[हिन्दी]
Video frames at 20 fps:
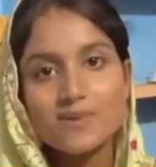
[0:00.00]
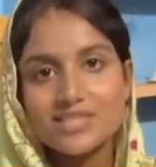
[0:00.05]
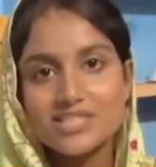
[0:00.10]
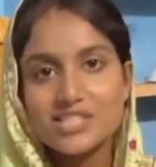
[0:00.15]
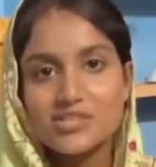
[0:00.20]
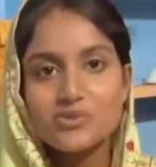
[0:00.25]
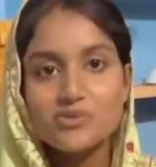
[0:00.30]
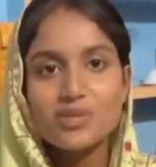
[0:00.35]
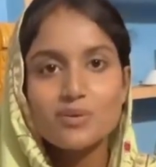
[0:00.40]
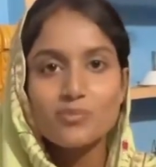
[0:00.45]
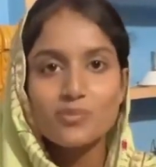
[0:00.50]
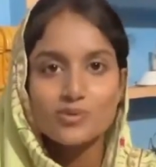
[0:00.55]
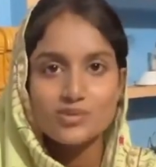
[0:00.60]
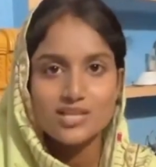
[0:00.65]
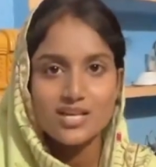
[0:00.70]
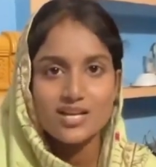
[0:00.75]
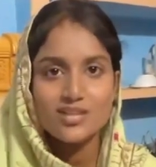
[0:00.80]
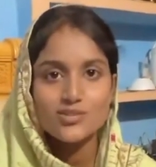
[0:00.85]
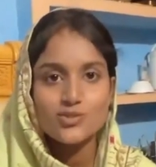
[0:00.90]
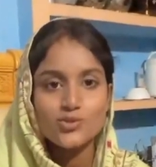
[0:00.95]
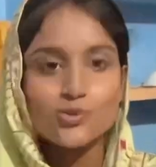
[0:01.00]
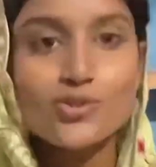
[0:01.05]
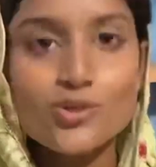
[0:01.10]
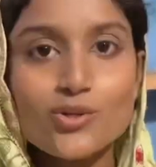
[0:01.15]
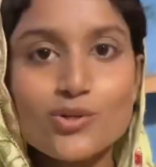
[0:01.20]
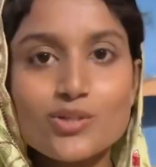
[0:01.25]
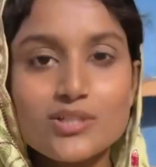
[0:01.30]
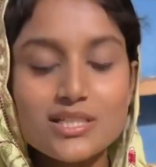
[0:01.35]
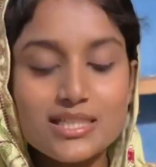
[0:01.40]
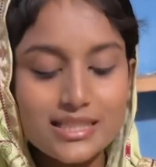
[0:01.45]
बच्चा जो है ना बहुत ज़्यादा छोटा
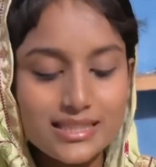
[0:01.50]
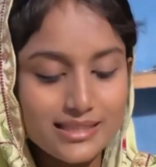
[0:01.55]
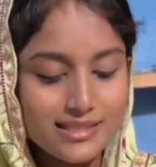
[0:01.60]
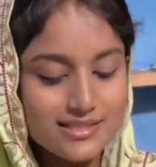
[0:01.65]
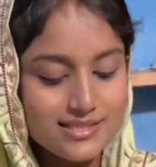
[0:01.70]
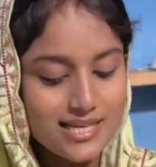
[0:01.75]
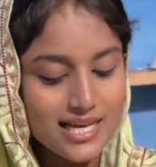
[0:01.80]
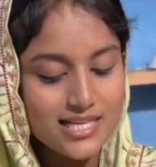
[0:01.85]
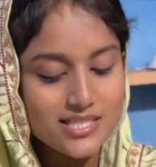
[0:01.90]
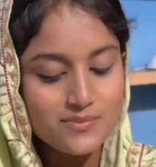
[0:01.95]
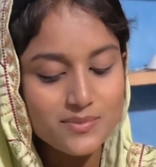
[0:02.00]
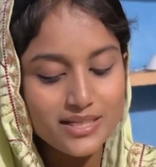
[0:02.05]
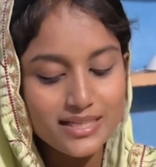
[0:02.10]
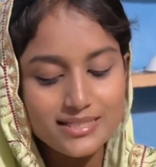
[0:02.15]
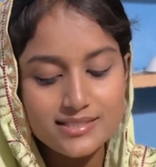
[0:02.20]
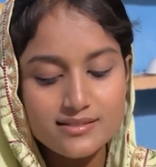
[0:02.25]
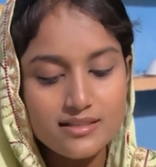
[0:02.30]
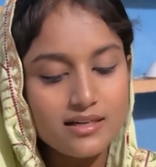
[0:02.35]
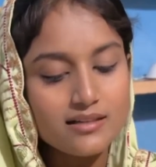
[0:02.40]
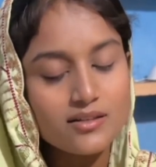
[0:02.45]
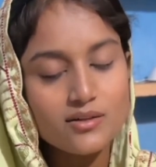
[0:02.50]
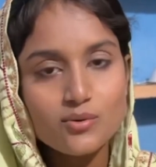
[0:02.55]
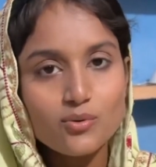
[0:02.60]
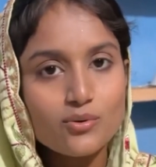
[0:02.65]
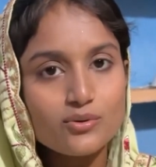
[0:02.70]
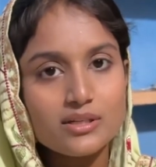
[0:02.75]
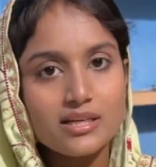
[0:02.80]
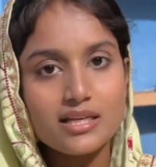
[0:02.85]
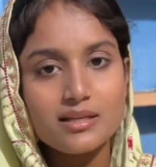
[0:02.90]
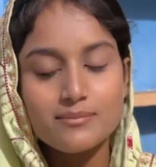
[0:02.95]
और इतने साइज में ना इस तरह के
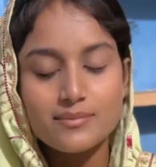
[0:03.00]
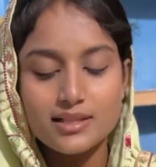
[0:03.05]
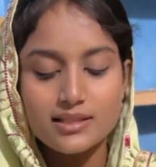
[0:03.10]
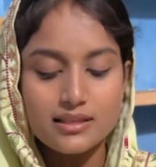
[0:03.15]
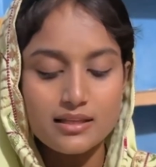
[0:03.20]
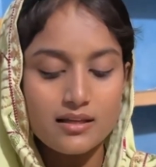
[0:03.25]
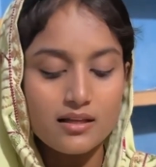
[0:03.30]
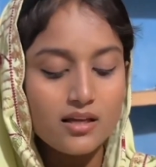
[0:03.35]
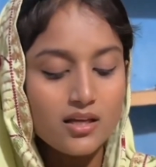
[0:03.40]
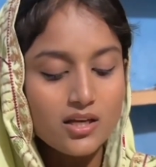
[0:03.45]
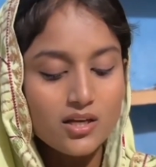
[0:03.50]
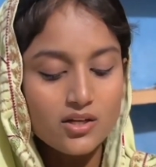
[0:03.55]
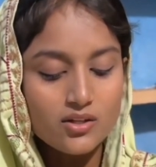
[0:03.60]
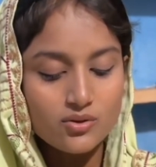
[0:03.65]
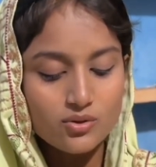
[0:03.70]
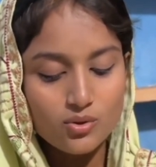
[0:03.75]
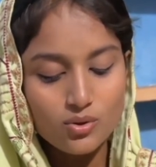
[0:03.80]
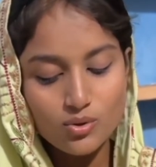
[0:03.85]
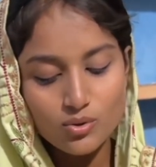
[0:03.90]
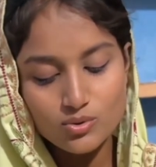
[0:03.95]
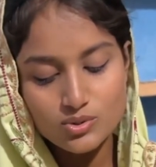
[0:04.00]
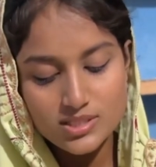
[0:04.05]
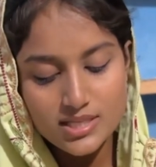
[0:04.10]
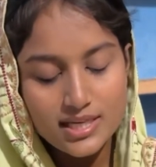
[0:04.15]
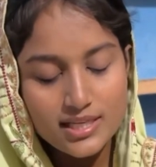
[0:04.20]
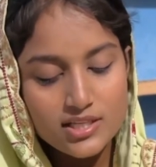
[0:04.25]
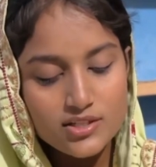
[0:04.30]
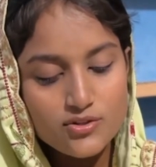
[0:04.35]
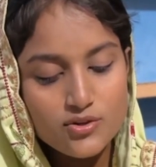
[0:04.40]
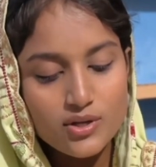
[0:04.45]
कोट नहीं मिलते हैं तो
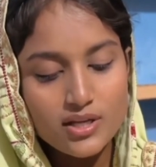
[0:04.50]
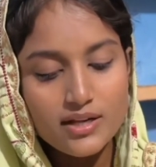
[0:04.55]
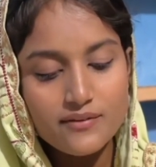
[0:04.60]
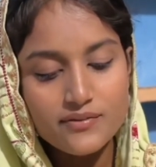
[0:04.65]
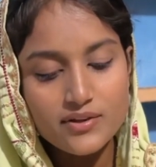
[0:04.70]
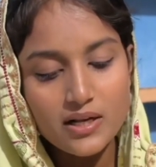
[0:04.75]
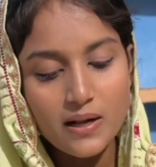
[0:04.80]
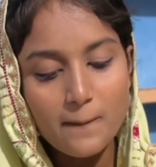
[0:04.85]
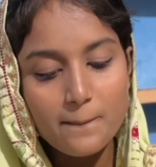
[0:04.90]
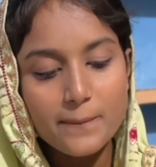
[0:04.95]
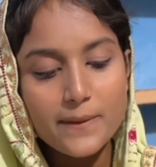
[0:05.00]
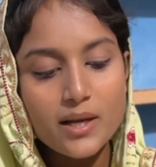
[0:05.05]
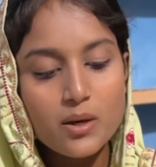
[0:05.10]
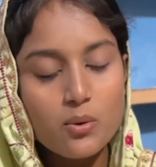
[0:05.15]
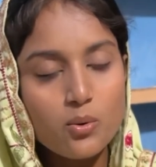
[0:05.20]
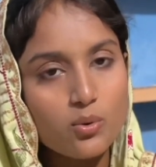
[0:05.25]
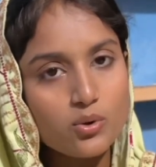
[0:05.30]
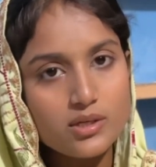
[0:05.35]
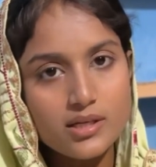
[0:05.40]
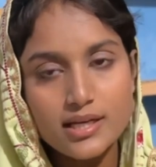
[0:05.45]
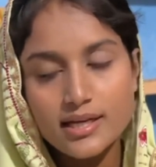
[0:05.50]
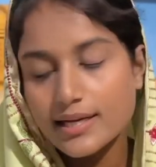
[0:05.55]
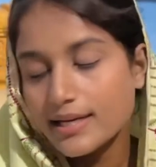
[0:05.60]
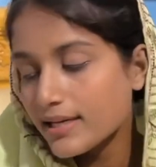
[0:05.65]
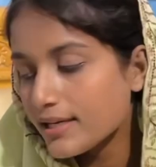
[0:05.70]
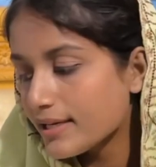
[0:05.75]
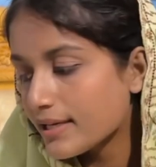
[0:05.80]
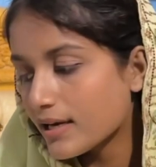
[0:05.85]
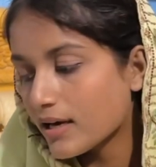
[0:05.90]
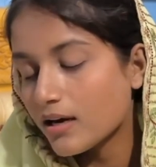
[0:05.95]
उसके लिए जो है ना फिर हमने कोट
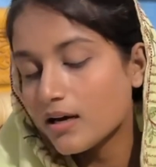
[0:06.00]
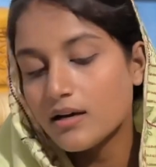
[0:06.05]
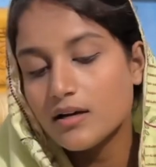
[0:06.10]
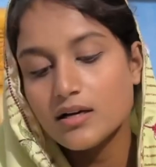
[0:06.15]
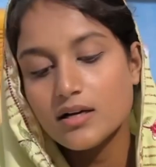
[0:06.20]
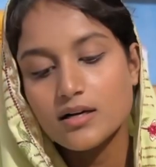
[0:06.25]
नहीं लिया